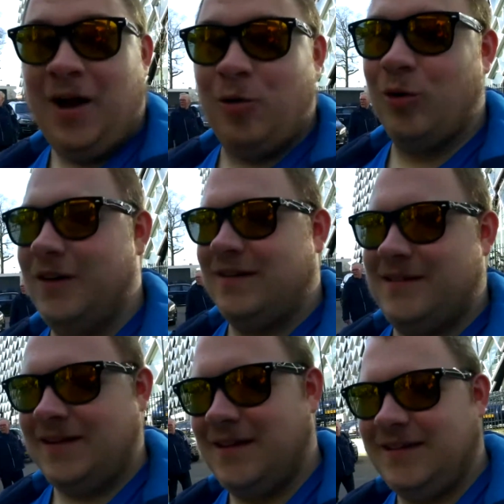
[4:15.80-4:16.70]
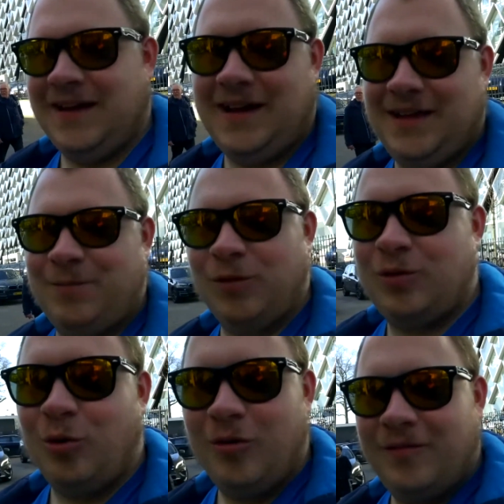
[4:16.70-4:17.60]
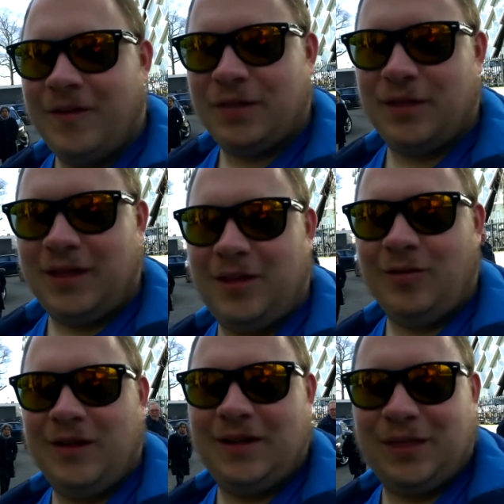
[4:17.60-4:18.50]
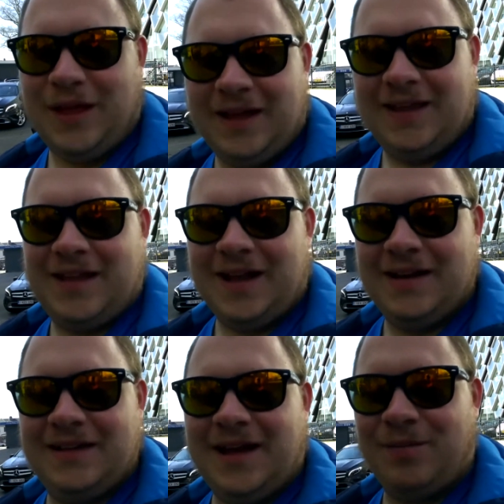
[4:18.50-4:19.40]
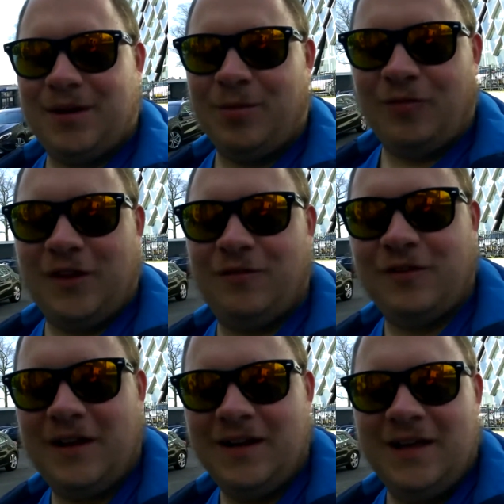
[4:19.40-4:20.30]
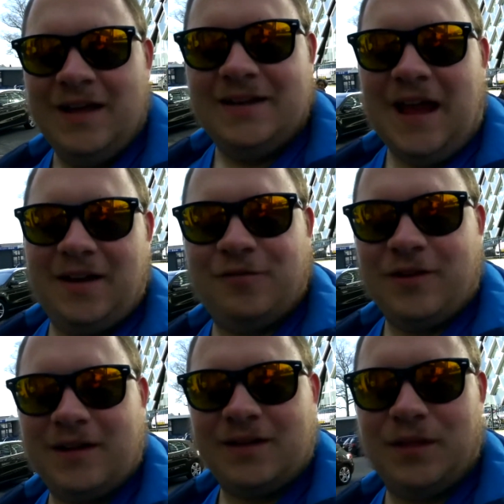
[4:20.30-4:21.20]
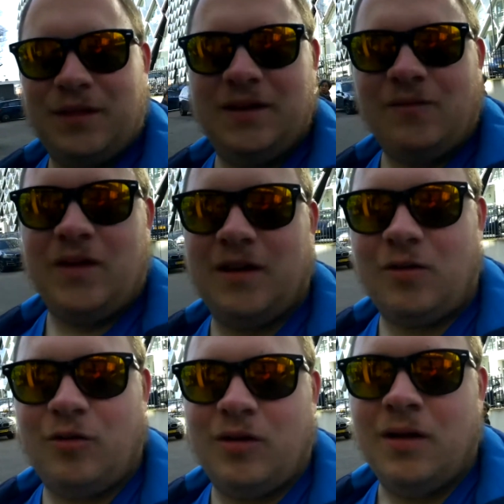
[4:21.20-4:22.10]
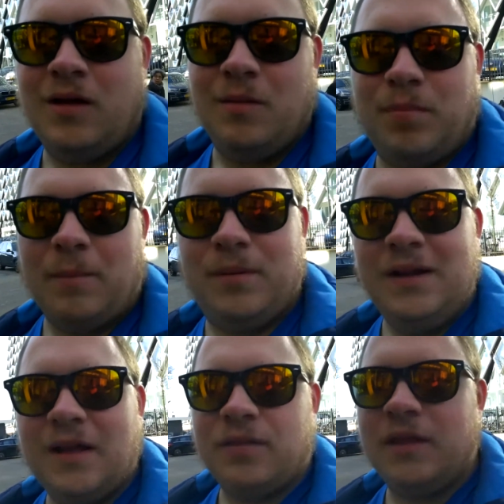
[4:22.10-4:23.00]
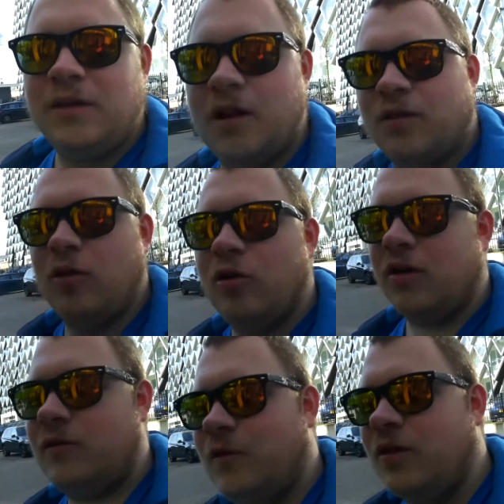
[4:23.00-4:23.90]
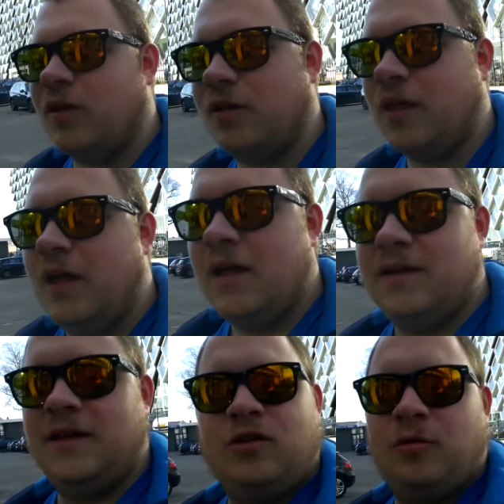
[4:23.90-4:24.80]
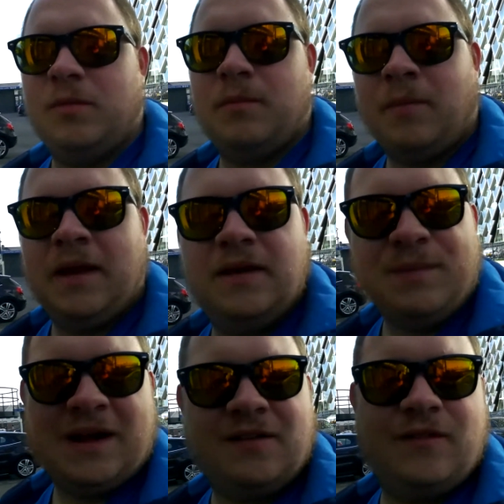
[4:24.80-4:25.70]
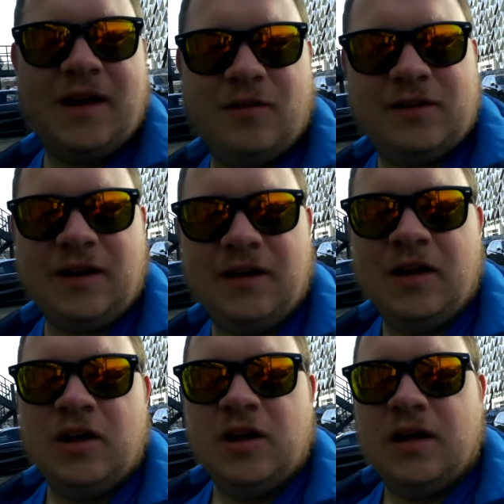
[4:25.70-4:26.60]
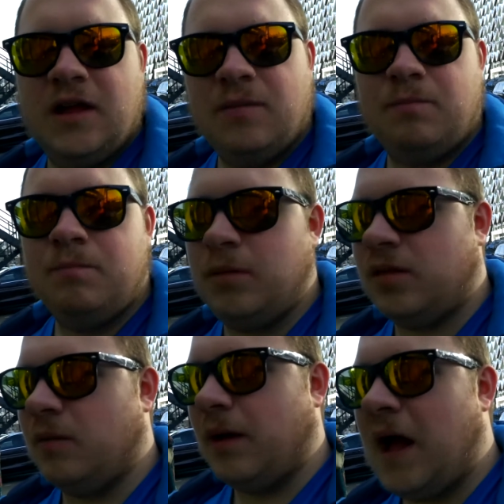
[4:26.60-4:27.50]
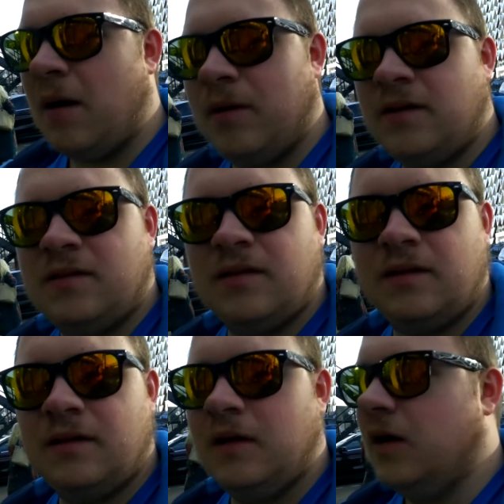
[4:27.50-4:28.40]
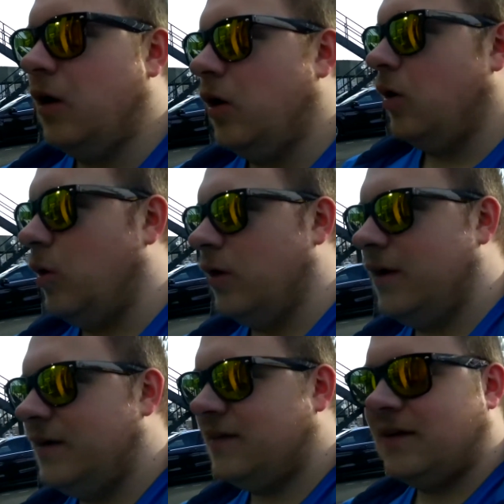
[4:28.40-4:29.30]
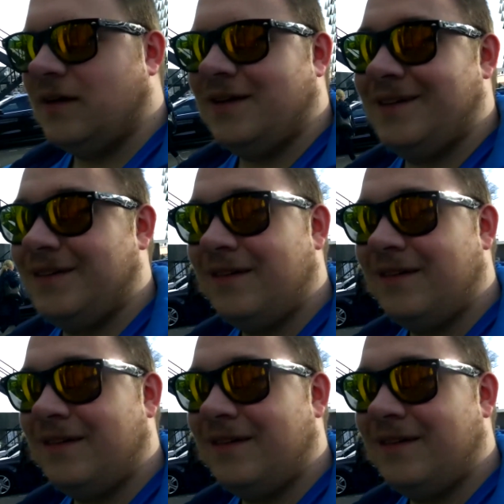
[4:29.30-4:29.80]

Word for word: und äh, ja, ich muss gucken, was ich euch zeigen kann. Ihr habt aber auf jeden Fall die Anfahrt gesehen. Ihr werdet auch noch ein paar Bilder sehen, die jetzt irgendwie sonst, die ich noch mit meinem Handy machen werde und dann äh, ein bisschen bearbeite. Und äh,